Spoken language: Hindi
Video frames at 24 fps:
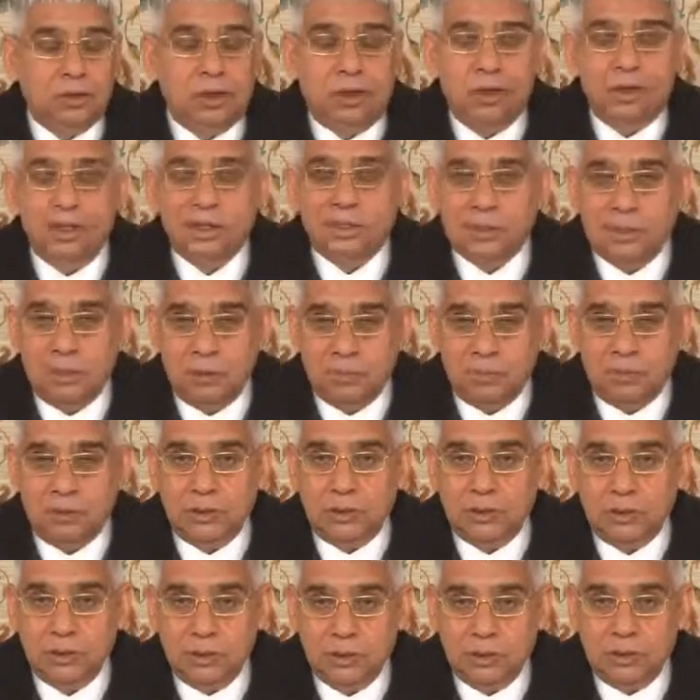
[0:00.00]
नानक साहब
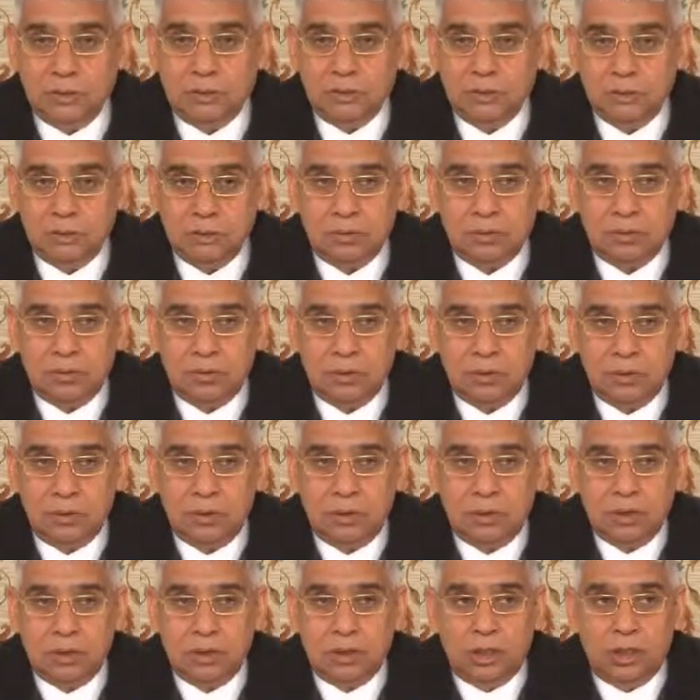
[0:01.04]
जी से
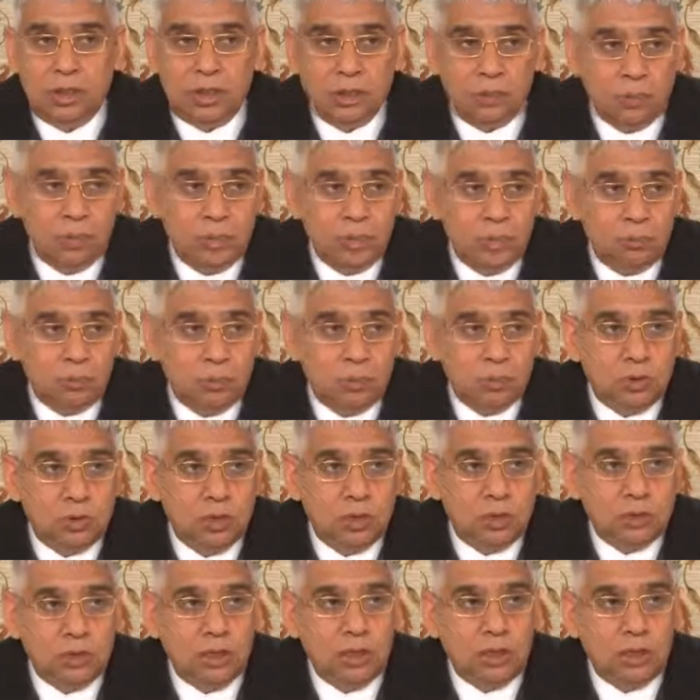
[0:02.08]
एक तो ये पूछा